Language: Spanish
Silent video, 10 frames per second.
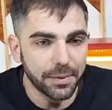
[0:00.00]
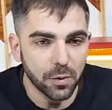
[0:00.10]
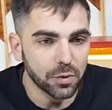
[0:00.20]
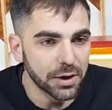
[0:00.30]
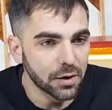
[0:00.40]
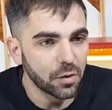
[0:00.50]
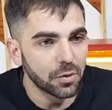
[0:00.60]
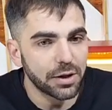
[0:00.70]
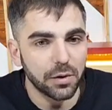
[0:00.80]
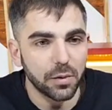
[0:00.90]
preguntar
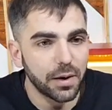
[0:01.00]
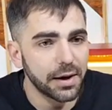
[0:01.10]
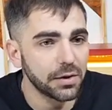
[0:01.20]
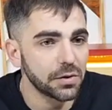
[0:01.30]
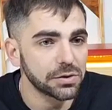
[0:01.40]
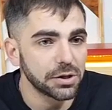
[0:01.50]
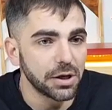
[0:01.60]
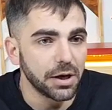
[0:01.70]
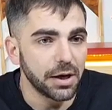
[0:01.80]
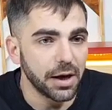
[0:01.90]
cómo están los barrios,
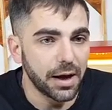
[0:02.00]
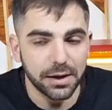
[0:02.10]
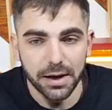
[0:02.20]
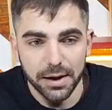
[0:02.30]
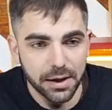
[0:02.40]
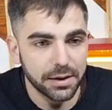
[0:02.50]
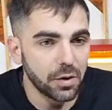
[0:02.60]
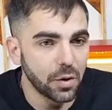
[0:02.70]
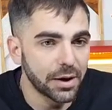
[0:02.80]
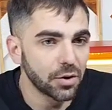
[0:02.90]
eh, hay, gente
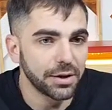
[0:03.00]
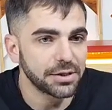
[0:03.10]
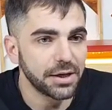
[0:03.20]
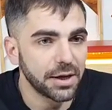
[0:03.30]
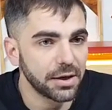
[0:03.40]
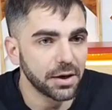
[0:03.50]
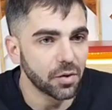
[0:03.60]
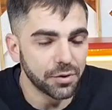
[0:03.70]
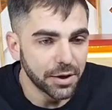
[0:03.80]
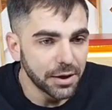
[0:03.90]
en los barrios que ni siquiera tienen
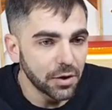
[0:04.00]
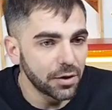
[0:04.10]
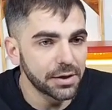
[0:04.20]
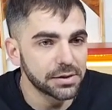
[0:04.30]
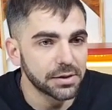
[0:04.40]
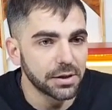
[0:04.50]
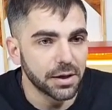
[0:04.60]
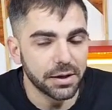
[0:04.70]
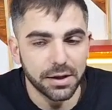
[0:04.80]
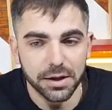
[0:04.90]
contenedores,
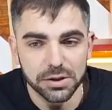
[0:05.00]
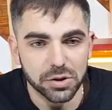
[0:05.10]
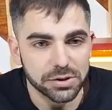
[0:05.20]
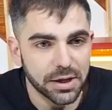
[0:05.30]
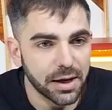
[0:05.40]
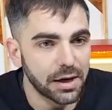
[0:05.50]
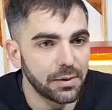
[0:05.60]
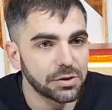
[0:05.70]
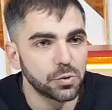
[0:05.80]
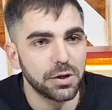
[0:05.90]
que tienen que sacar la
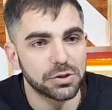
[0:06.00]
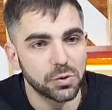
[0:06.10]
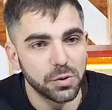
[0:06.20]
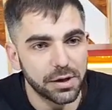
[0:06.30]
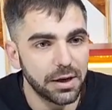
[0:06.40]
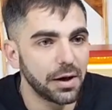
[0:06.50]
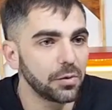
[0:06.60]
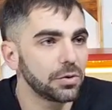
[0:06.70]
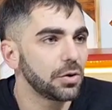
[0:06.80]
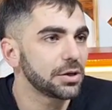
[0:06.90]
basura, subirla al
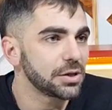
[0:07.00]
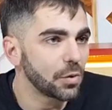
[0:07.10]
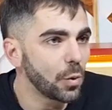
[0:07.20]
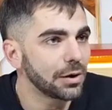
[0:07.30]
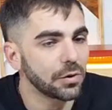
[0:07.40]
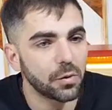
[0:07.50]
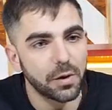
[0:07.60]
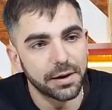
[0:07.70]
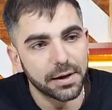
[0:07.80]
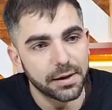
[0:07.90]
auto, hacer cuatro
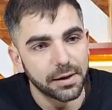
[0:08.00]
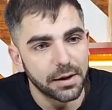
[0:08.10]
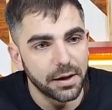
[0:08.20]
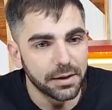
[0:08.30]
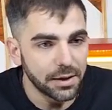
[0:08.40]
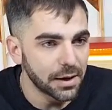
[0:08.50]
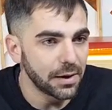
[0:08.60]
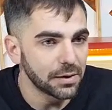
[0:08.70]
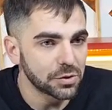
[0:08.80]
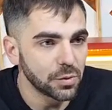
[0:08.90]
cuadras y tirar
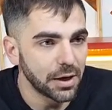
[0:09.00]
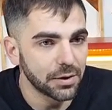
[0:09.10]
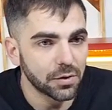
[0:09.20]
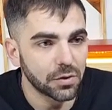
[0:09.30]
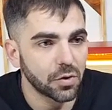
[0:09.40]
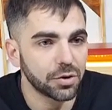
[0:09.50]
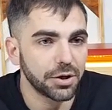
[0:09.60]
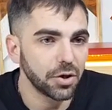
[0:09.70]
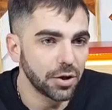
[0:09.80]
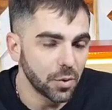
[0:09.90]
la basura en otros
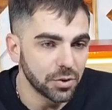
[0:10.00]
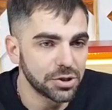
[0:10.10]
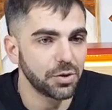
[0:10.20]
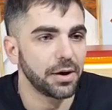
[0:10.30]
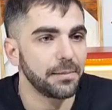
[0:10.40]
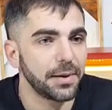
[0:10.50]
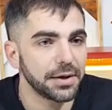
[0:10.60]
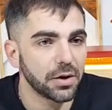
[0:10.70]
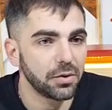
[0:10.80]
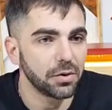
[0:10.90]
contenedores, cuando hicieron
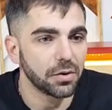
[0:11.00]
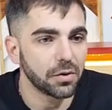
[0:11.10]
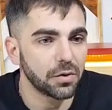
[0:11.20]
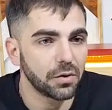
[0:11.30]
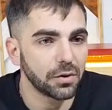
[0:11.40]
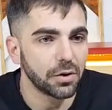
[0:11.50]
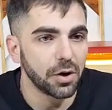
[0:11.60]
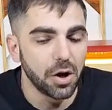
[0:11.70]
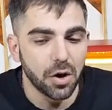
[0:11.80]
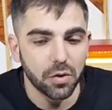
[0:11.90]
campaña con,
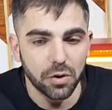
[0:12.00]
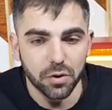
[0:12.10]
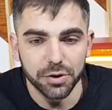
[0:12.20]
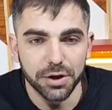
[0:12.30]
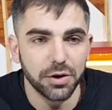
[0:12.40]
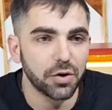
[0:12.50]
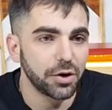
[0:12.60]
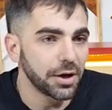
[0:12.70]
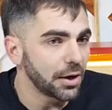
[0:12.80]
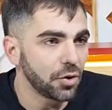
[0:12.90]
los
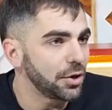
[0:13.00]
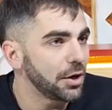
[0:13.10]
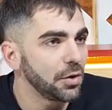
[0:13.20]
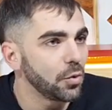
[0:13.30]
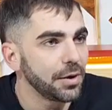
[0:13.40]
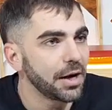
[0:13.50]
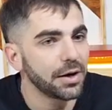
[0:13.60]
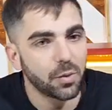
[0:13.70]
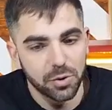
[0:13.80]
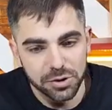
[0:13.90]
contenedores, que no tienen
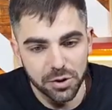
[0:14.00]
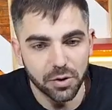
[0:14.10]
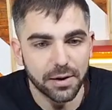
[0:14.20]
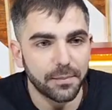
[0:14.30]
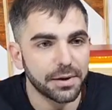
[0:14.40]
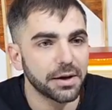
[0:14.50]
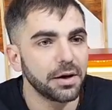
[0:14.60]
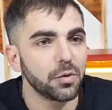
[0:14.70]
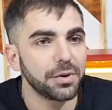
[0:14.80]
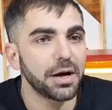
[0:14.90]
luminaria, cuando hicieron campaña en
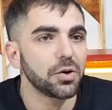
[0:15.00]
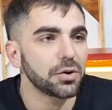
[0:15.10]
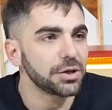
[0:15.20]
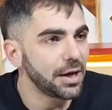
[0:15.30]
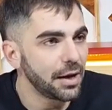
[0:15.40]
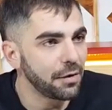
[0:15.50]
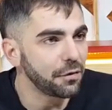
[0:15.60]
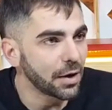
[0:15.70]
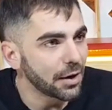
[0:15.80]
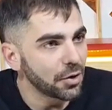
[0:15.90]
el luminario, quizás la
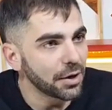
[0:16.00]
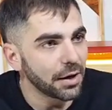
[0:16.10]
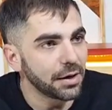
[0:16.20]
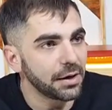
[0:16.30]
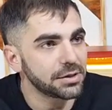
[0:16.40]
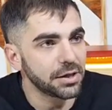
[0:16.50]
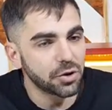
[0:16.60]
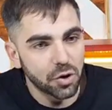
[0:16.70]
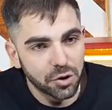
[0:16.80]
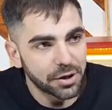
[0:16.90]
enfocaron en el
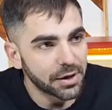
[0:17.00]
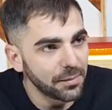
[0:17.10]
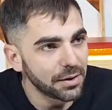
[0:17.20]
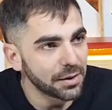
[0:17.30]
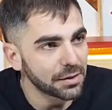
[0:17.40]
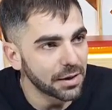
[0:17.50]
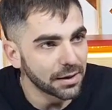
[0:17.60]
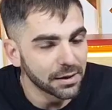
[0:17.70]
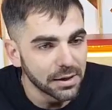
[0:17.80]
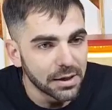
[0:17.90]
centro donde realmente se
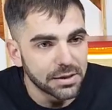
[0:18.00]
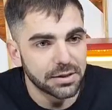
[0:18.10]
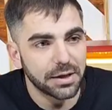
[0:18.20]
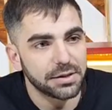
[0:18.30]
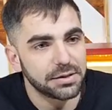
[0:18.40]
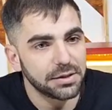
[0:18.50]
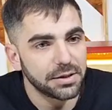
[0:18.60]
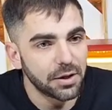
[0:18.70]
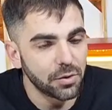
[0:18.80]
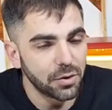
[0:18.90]
están, se
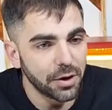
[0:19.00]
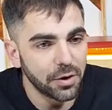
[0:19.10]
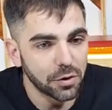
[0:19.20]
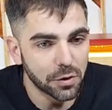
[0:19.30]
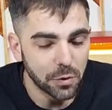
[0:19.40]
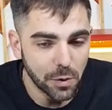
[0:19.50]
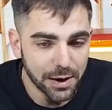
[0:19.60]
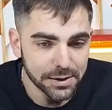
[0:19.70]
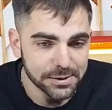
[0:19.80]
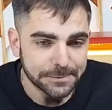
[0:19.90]
necesitando en, otros
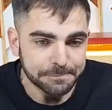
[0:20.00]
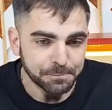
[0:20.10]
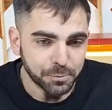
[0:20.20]
lugares.